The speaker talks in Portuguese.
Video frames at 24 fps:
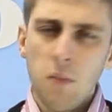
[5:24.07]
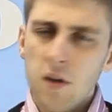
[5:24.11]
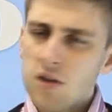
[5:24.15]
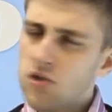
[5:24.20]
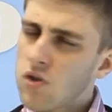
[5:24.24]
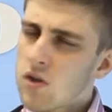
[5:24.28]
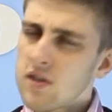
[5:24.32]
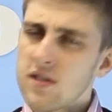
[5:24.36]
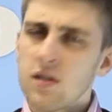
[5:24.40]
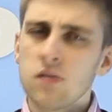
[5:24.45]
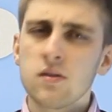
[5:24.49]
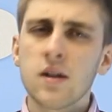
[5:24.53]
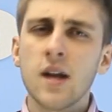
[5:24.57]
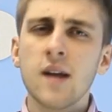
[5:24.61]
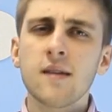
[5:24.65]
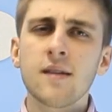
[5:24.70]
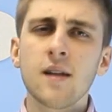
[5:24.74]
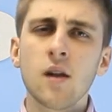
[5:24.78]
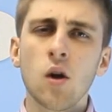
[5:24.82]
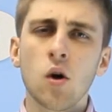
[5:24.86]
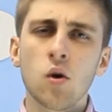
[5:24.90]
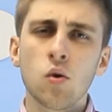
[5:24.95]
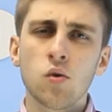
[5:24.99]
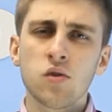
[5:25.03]
Uma situação
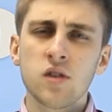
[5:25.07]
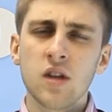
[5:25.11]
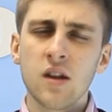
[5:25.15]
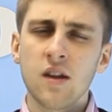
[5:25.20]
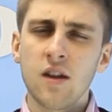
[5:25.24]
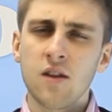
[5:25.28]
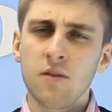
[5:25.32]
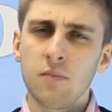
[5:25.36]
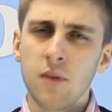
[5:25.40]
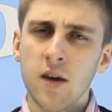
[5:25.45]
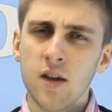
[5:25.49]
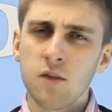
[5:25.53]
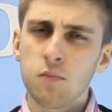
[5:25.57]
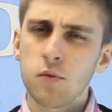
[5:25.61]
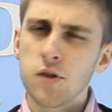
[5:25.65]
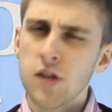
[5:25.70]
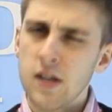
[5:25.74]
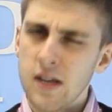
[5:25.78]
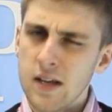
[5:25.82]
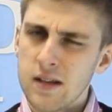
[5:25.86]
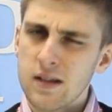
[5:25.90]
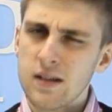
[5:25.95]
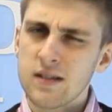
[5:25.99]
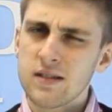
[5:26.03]
dessa logo no dia das mães
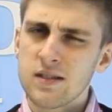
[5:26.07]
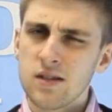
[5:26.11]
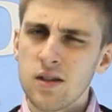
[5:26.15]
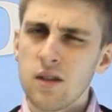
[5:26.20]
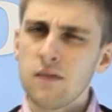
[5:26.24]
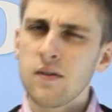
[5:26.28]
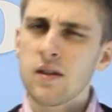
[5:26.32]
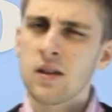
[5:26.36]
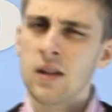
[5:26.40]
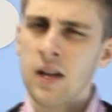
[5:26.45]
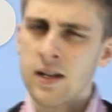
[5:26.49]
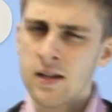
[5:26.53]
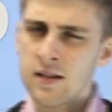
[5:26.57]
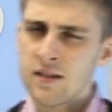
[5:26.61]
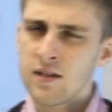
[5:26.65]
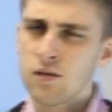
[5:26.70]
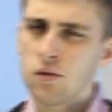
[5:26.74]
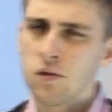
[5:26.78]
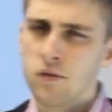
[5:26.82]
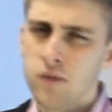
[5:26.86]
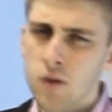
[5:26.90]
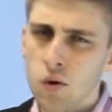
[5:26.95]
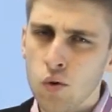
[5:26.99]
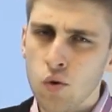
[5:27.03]
poderia ter sido evitada,
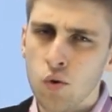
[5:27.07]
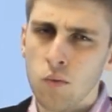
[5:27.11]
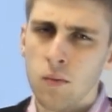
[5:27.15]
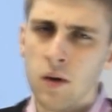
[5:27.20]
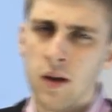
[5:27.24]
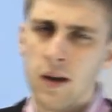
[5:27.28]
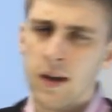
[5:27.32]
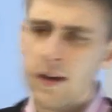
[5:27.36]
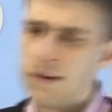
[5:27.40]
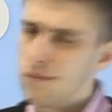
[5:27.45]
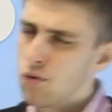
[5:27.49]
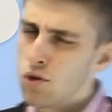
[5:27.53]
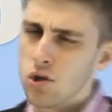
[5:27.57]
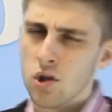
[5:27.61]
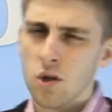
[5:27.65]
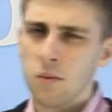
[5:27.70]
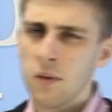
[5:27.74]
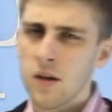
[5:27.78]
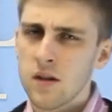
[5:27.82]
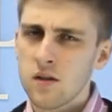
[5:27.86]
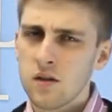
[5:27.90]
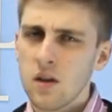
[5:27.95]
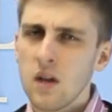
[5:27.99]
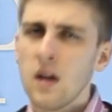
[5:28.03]
sem dúvida alguma, né?
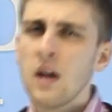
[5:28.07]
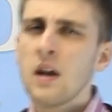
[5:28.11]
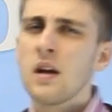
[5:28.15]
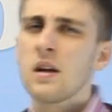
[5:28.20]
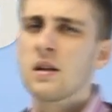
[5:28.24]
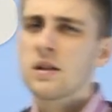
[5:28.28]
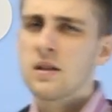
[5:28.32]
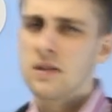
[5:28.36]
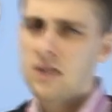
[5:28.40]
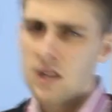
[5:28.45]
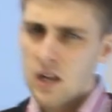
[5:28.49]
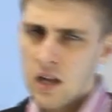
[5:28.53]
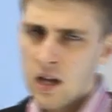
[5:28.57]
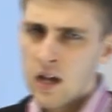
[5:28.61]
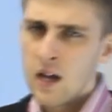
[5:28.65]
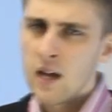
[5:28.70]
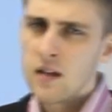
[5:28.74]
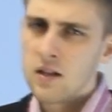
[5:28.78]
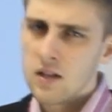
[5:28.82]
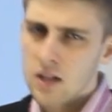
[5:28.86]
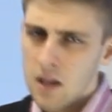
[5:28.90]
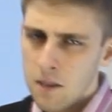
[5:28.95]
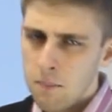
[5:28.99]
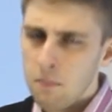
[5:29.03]
Totalmente
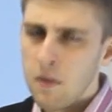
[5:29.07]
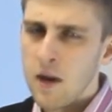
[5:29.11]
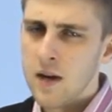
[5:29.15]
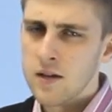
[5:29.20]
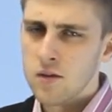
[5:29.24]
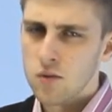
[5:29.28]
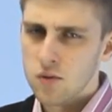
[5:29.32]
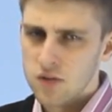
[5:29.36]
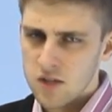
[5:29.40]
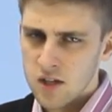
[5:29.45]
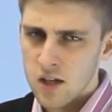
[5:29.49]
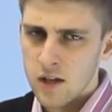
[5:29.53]
deselegante da parte do